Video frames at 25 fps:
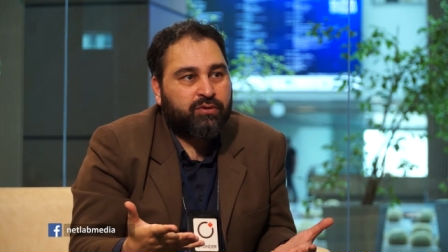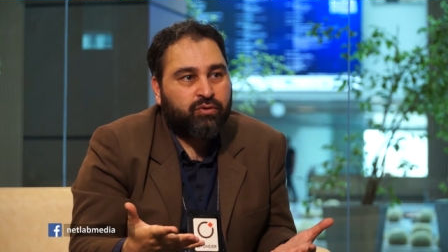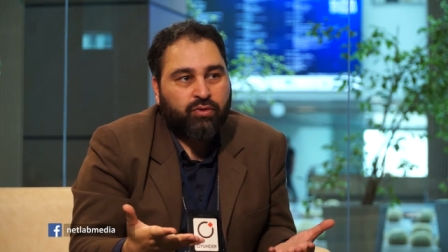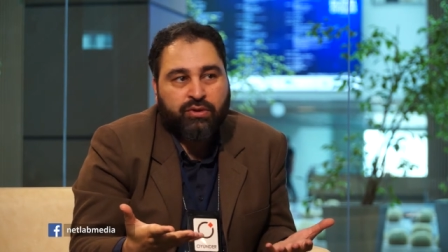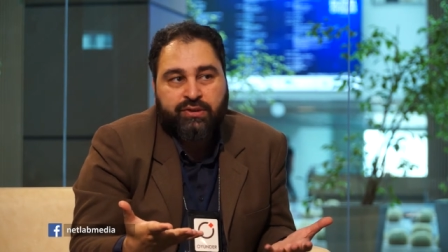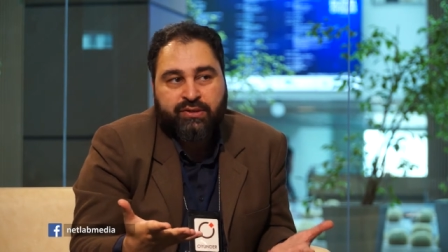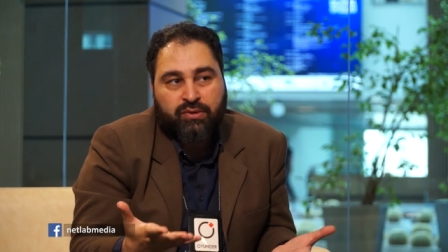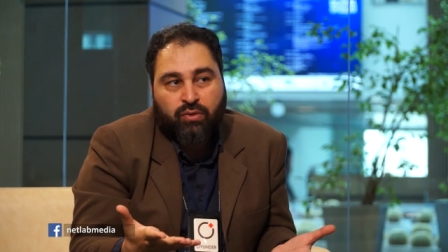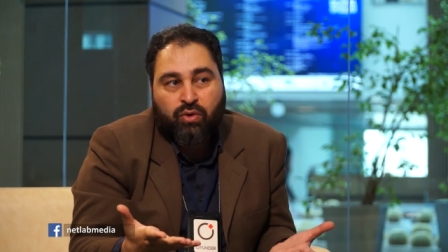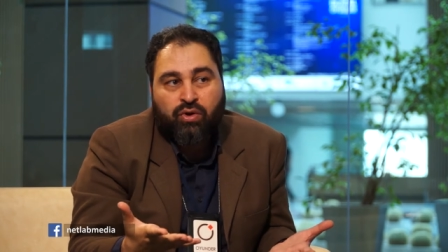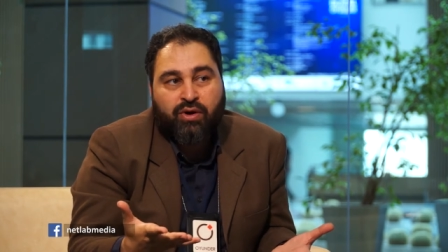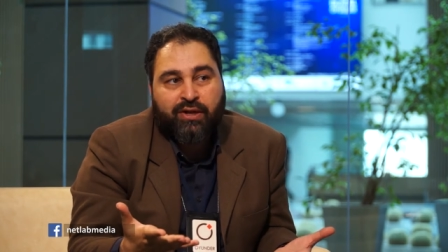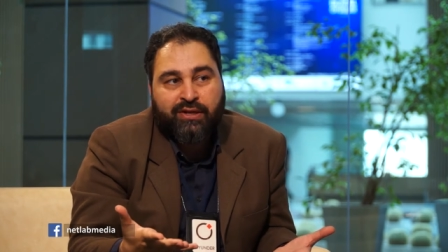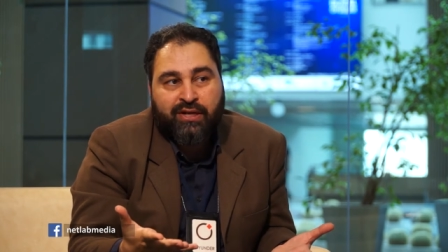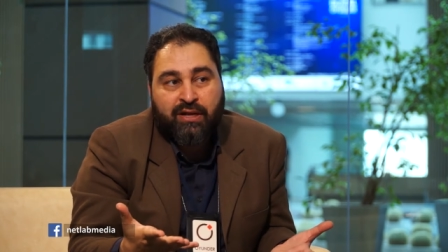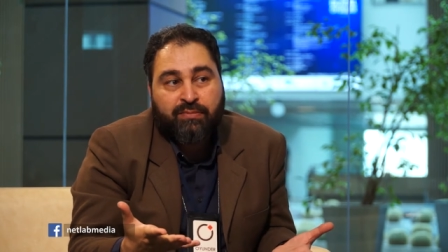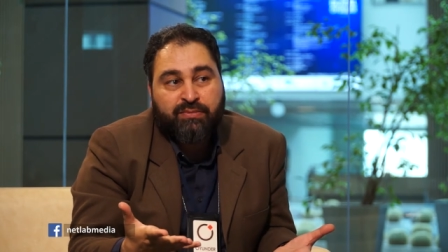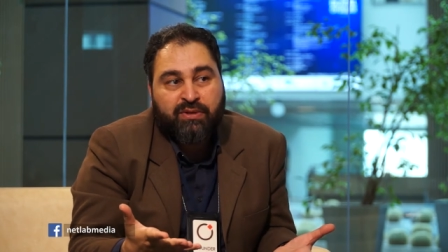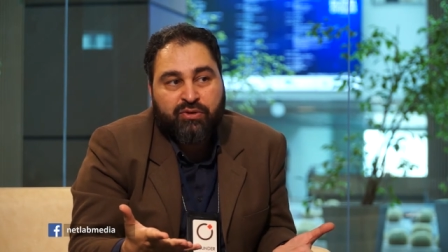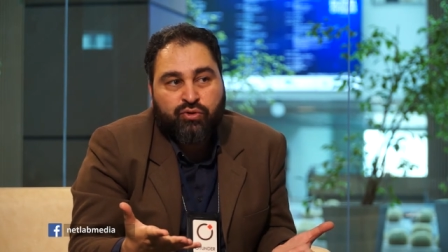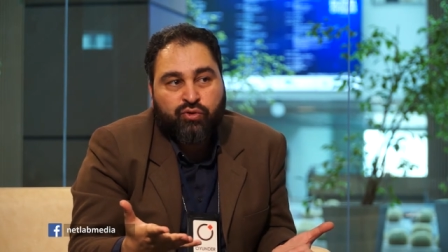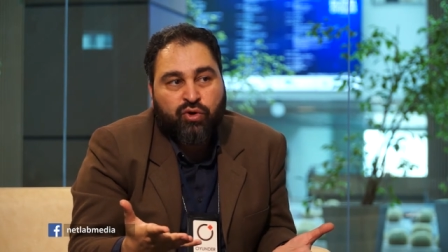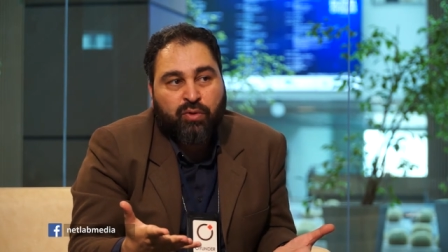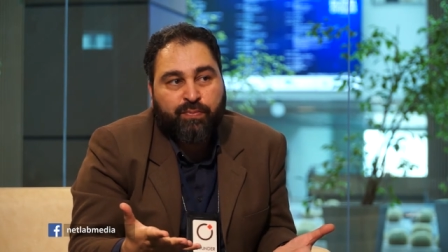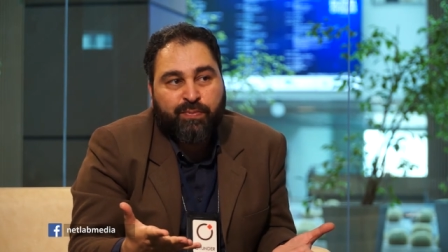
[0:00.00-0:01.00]
Dolayısıyla o
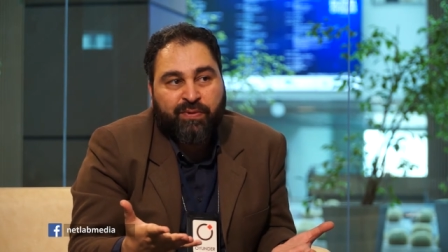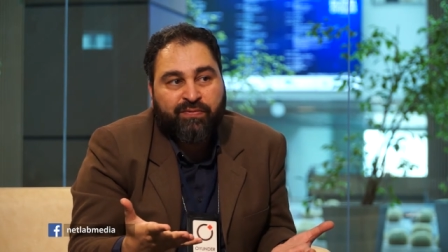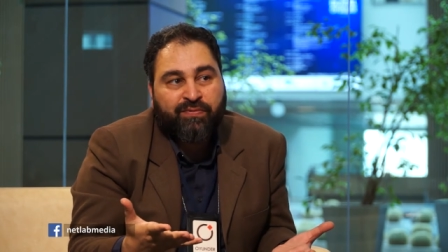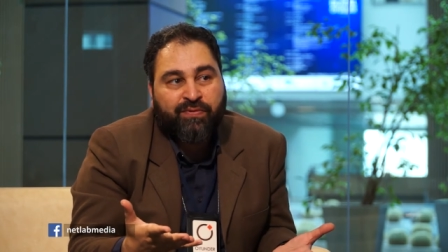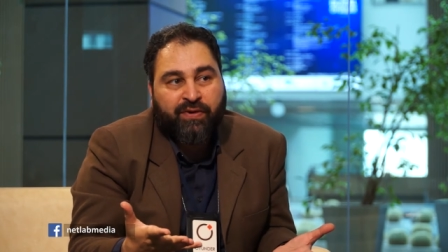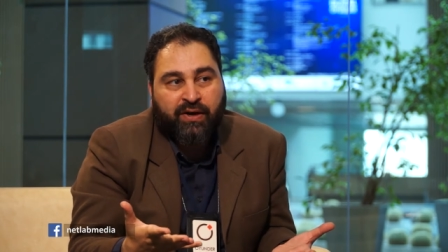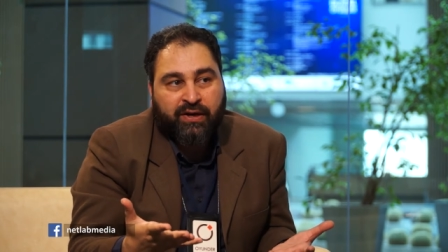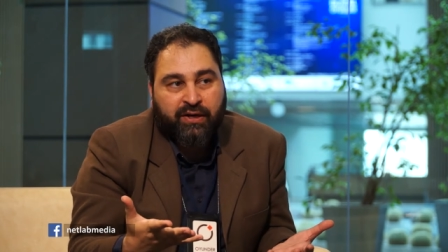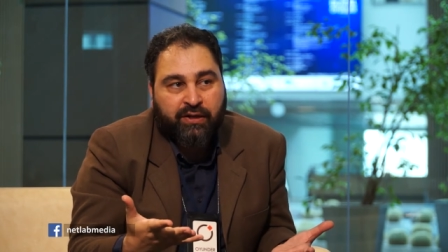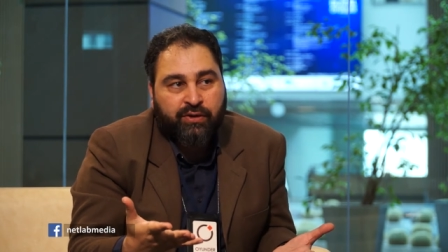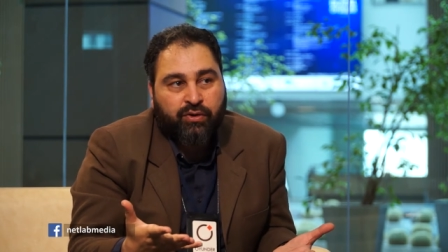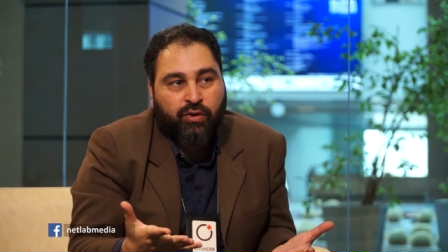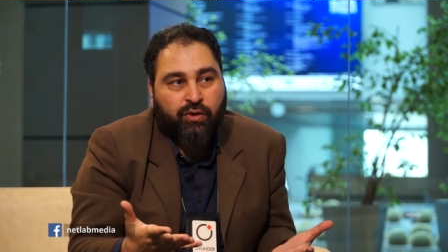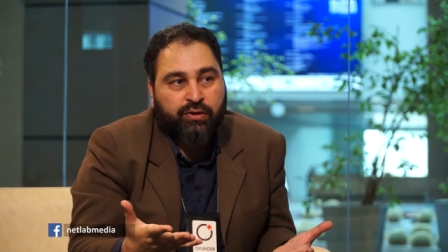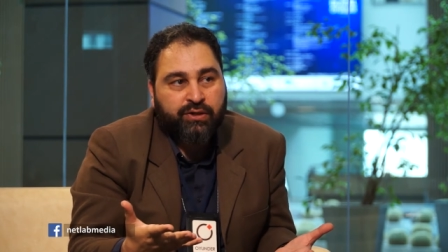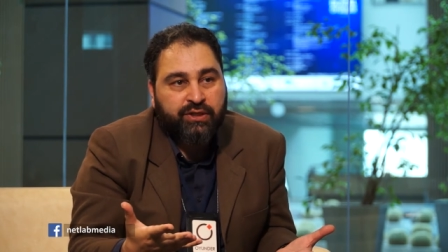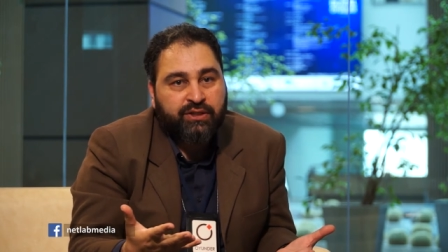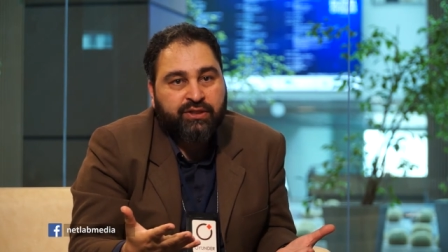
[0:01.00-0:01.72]
anlamda çok bir fark yok.